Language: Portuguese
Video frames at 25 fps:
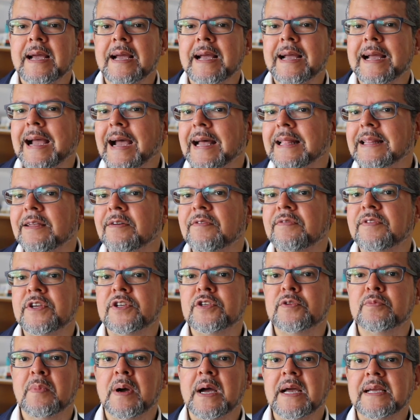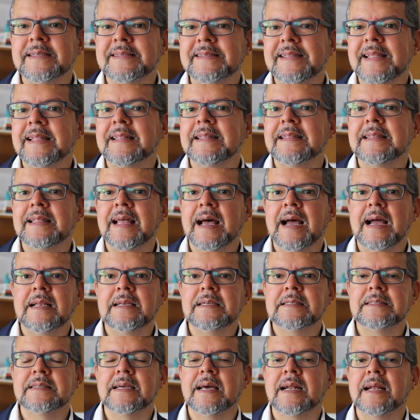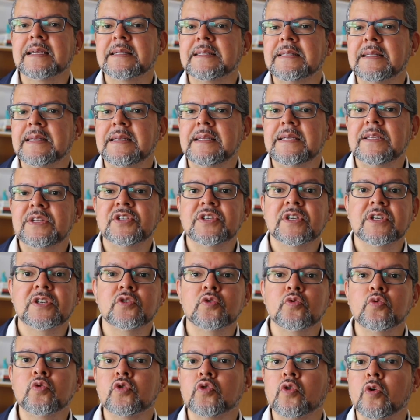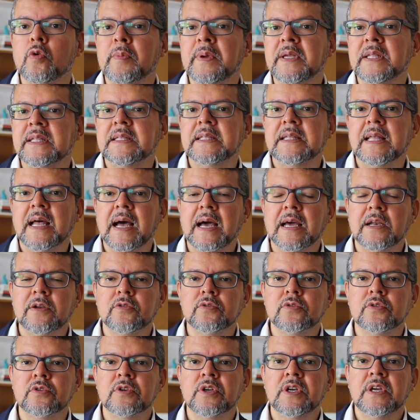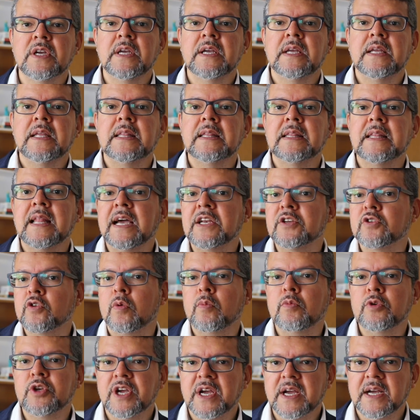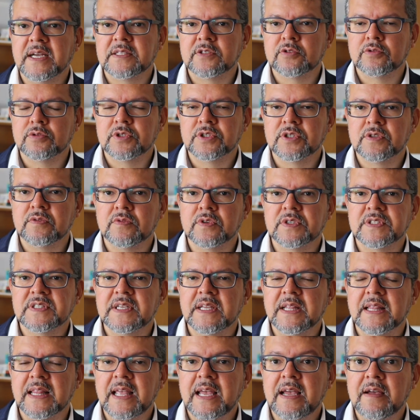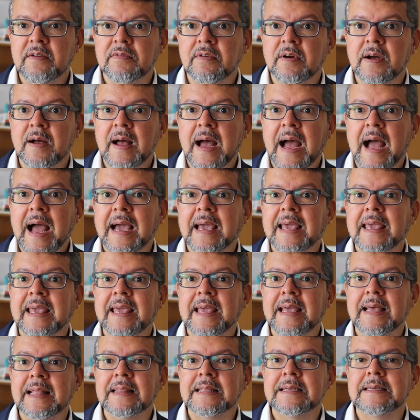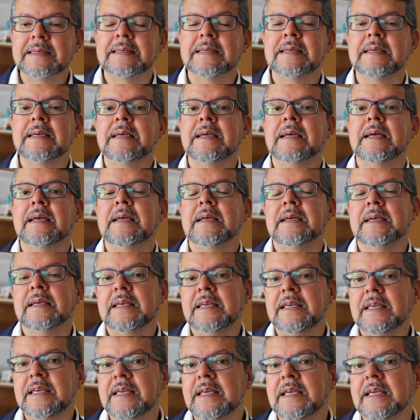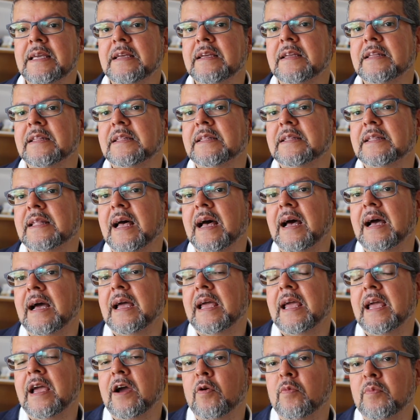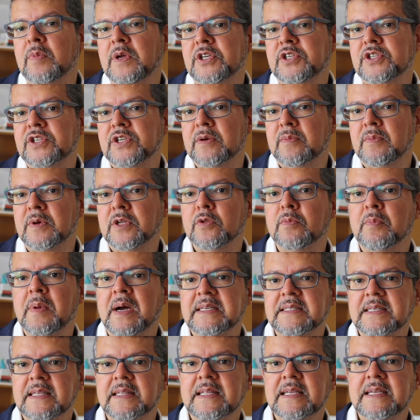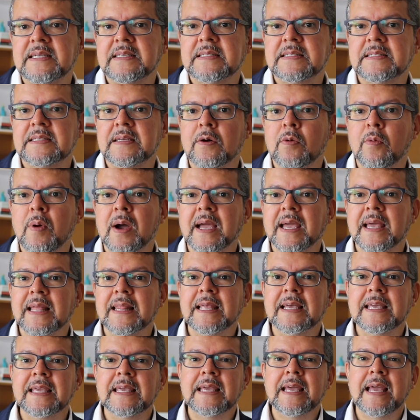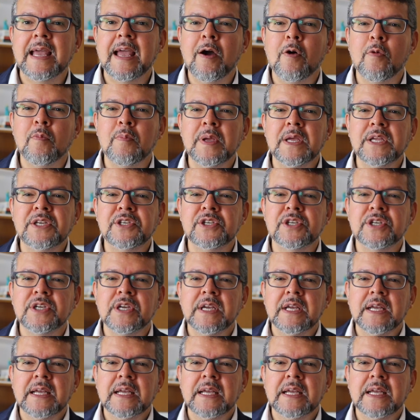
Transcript: cada vez mais detalhes, características nos comentários, nas comunicações que você leva, aquela que está realmente chamando mais atenção, aquela que realmente